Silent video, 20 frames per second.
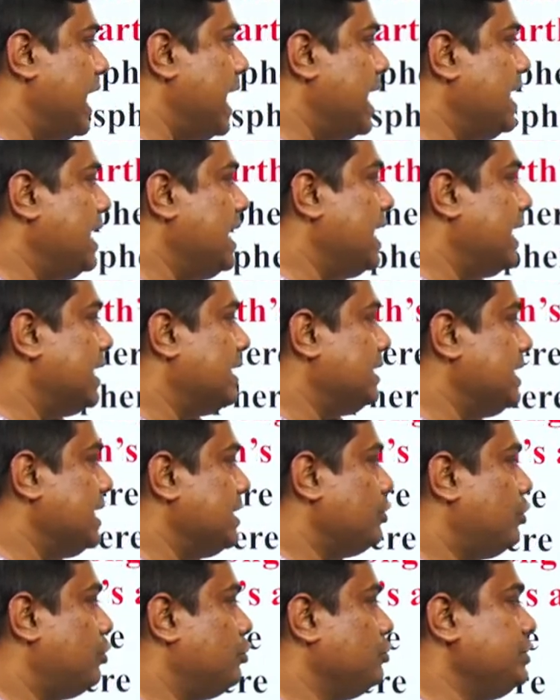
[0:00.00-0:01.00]
এই লেয়ার দিয়ে
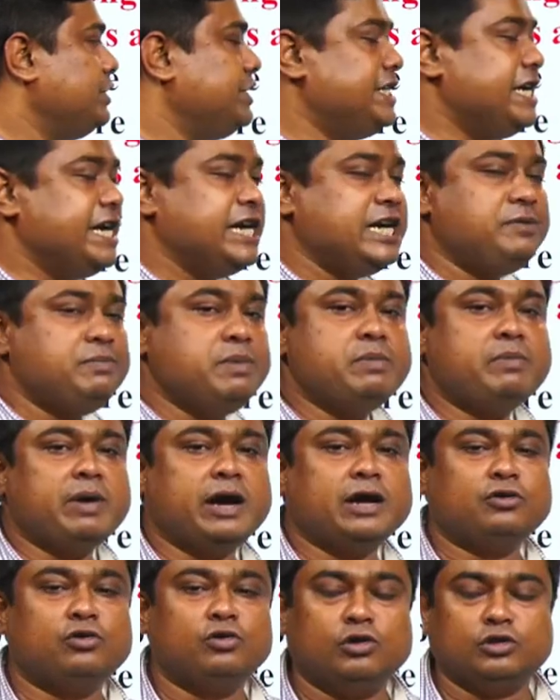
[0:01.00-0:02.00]
যখন জেট
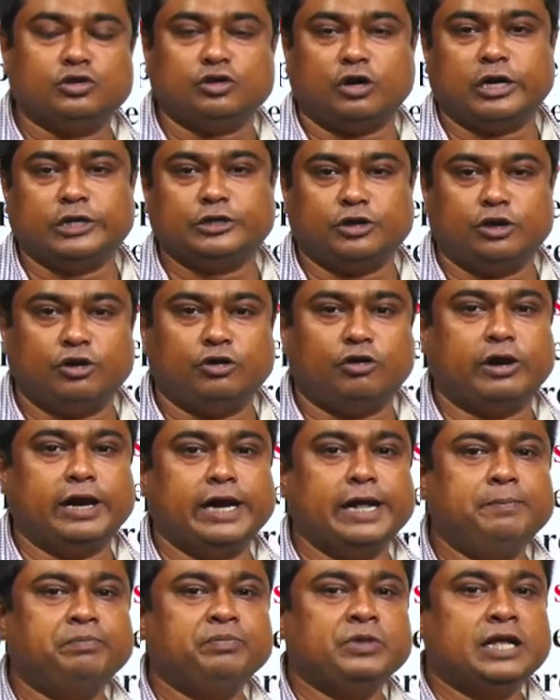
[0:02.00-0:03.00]
বিমানগুলো চলাচল
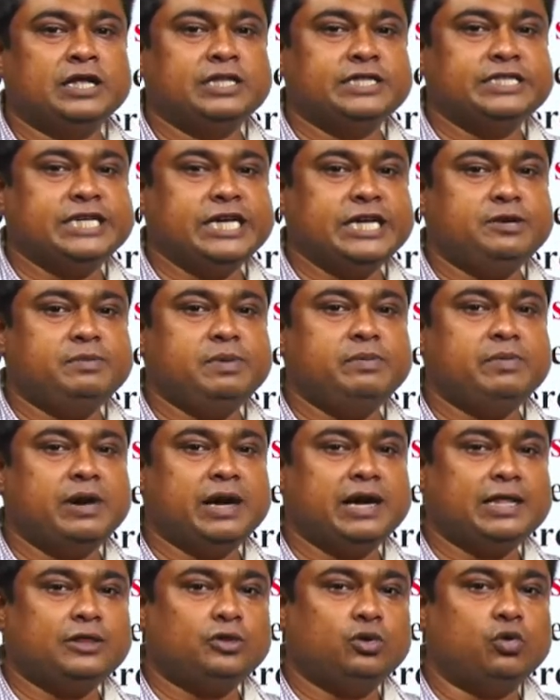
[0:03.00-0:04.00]
করে জেট
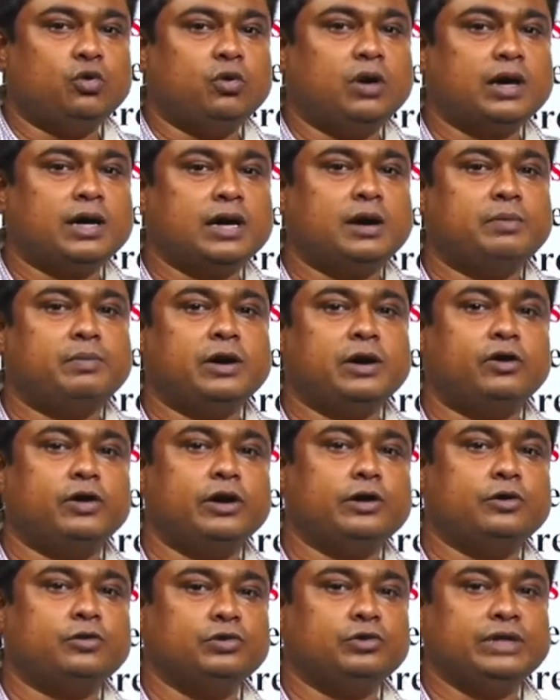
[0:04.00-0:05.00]
বিমানের ধোঁয়াটা আমরা
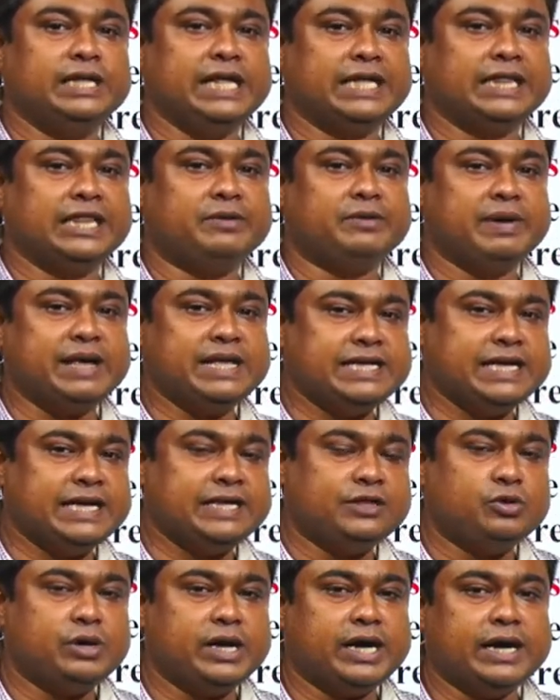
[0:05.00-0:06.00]
অনেকক্ষণ দেখতে পাই
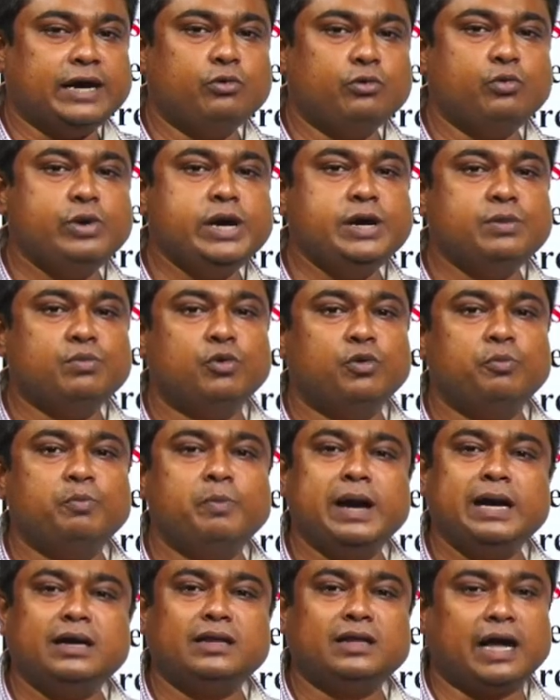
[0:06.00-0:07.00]
যেহেতু এখানে উইন্ড
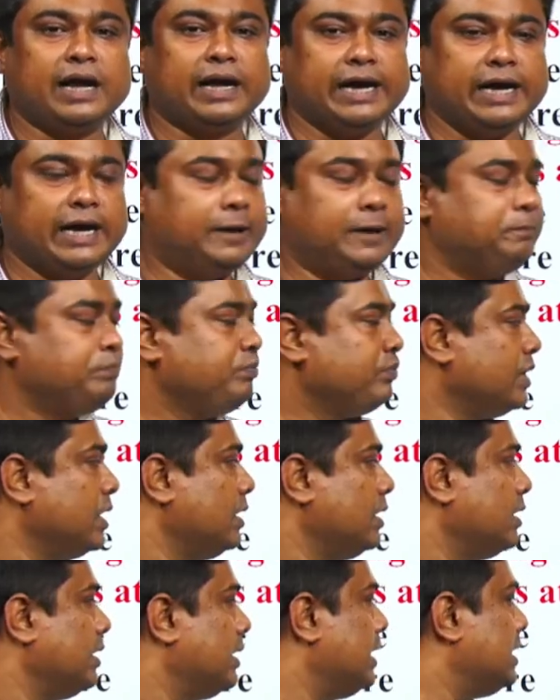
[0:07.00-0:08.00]
মুভমেন্ট থাকে না
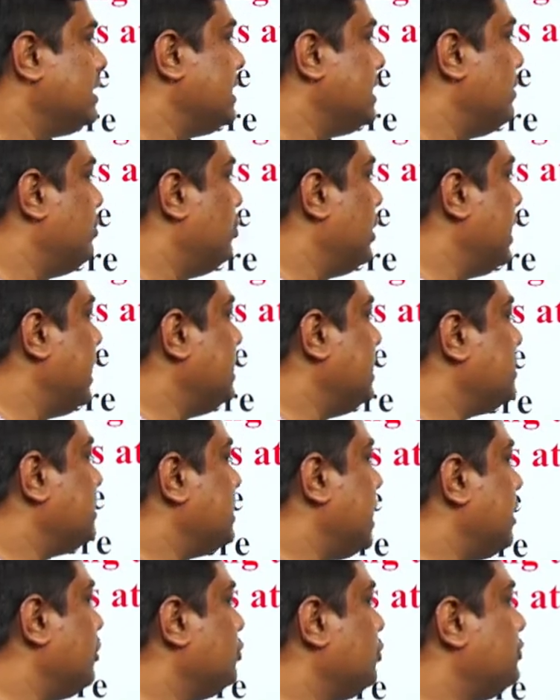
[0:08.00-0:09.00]
ঠিক আছে এবং এই
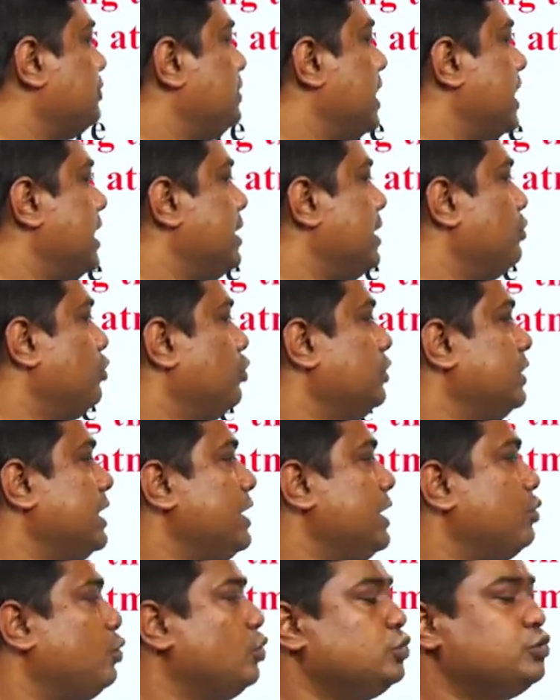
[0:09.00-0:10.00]
স্ট্যাটোস্ফিয়ারের
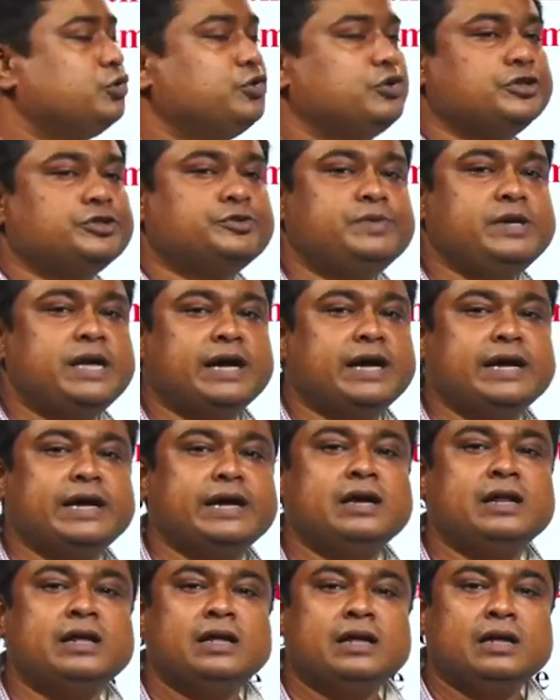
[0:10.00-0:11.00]
মধ্যেই
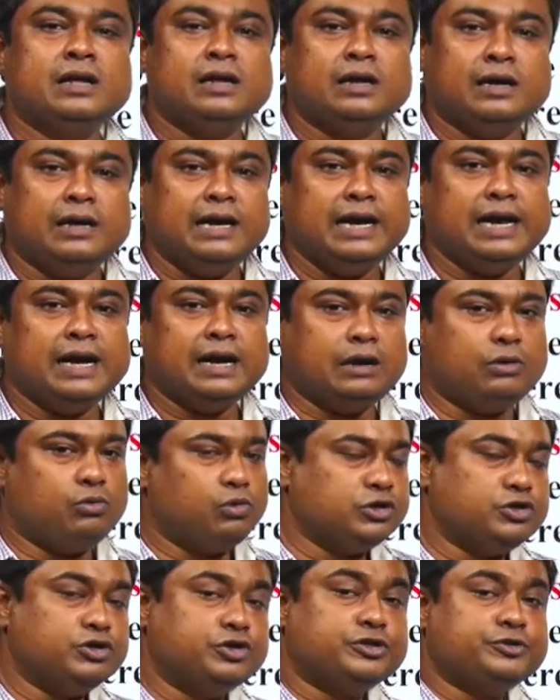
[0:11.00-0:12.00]
ওজনোস্ফিয়ারের লেয়ার
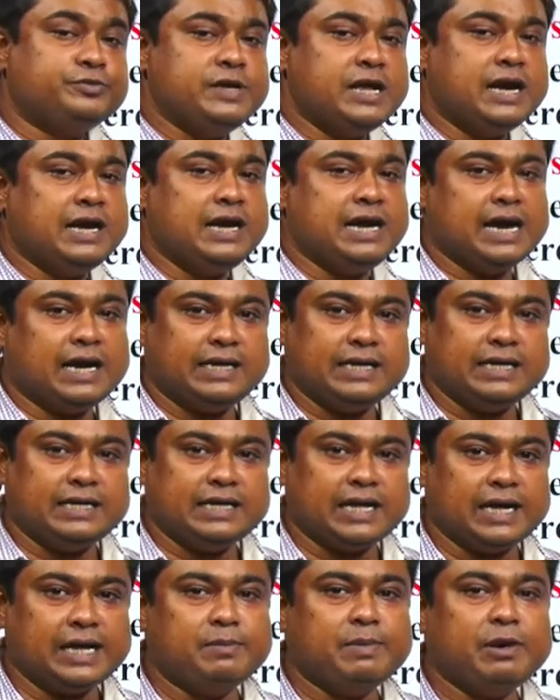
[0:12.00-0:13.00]
ওজন স্ফিয়ার লেয়ারটি
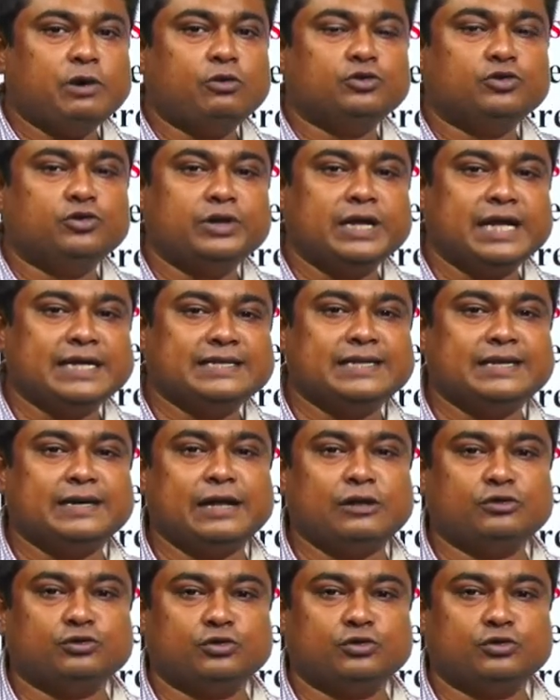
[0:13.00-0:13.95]
থাকে বা ওজন গ্যাসের